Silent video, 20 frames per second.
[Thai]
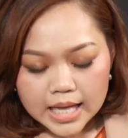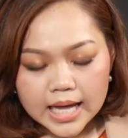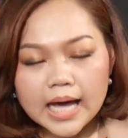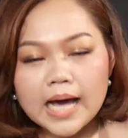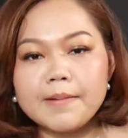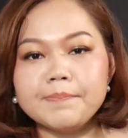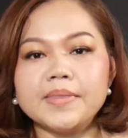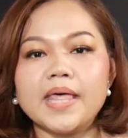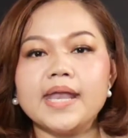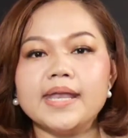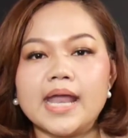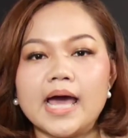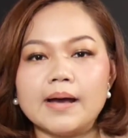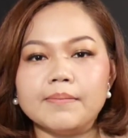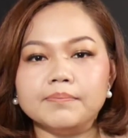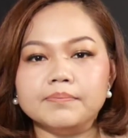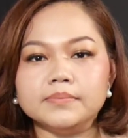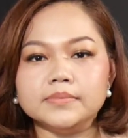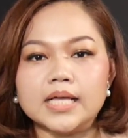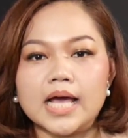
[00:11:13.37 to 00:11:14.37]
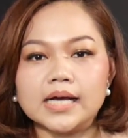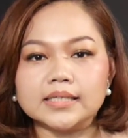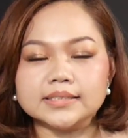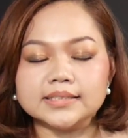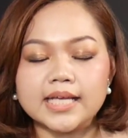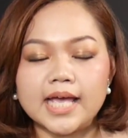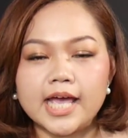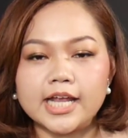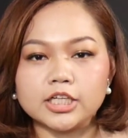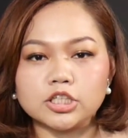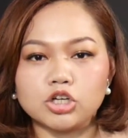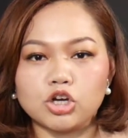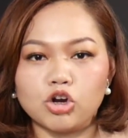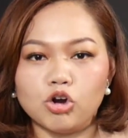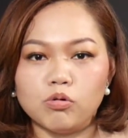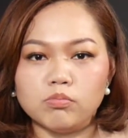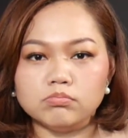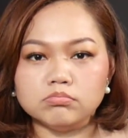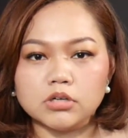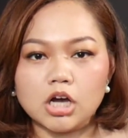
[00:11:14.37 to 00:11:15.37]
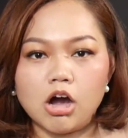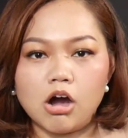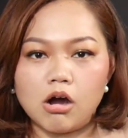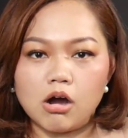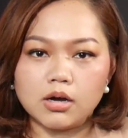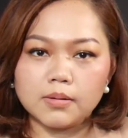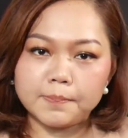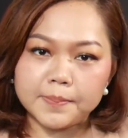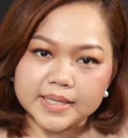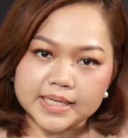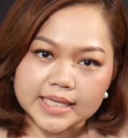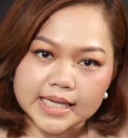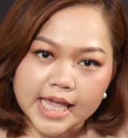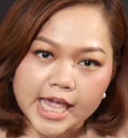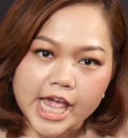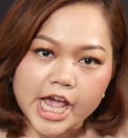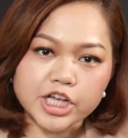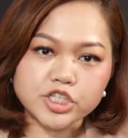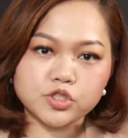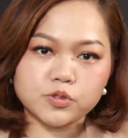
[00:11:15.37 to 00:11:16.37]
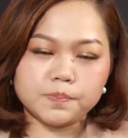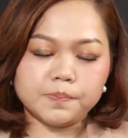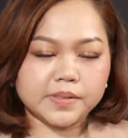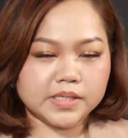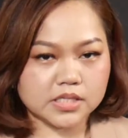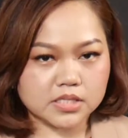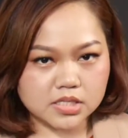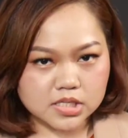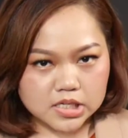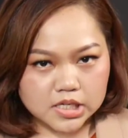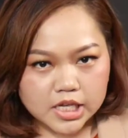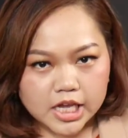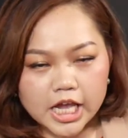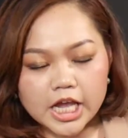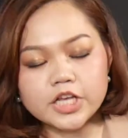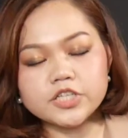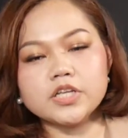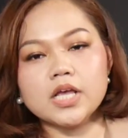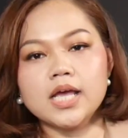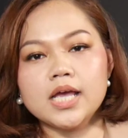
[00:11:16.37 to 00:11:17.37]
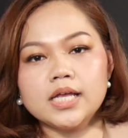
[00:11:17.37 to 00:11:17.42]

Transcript: คำแนะนำอย่างเช่นกลุ่มของ BH BCH